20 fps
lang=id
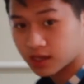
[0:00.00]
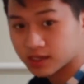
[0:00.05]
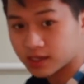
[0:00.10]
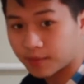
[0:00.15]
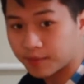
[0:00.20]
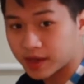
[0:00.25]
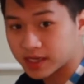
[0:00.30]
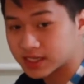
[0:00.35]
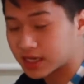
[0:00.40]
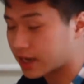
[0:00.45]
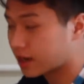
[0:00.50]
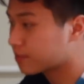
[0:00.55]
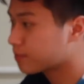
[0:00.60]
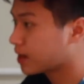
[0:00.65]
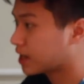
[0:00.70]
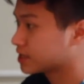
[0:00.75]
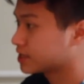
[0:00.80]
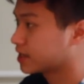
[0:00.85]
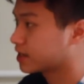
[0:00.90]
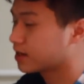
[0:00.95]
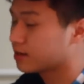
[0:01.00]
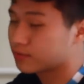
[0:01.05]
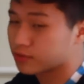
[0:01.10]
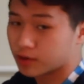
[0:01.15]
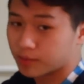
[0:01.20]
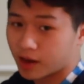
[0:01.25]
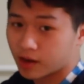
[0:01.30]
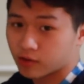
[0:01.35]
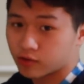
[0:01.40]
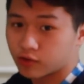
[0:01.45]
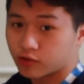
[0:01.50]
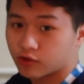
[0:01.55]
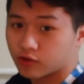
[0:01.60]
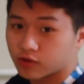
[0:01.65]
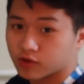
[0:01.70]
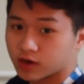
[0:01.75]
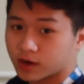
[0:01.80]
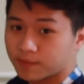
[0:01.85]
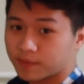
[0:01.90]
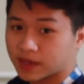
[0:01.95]
sampai sekarang plastiknya belum
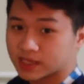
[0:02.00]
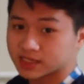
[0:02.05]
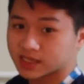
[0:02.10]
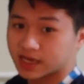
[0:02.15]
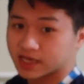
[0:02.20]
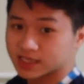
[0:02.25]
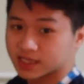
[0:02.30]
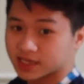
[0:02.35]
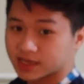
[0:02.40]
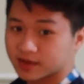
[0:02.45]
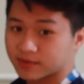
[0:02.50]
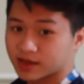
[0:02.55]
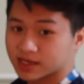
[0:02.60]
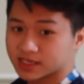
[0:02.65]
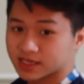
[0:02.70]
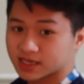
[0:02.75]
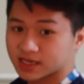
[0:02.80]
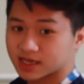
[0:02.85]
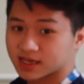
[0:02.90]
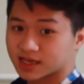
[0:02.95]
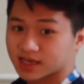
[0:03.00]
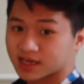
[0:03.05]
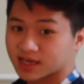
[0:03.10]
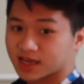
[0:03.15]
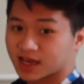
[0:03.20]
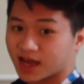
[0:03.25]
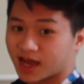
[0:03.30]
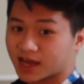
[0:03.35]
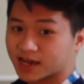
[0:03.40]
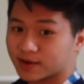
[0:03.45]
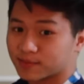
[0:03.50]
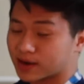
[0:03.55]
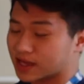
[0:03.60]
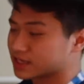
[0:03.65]
aku lepas guys ini masih ada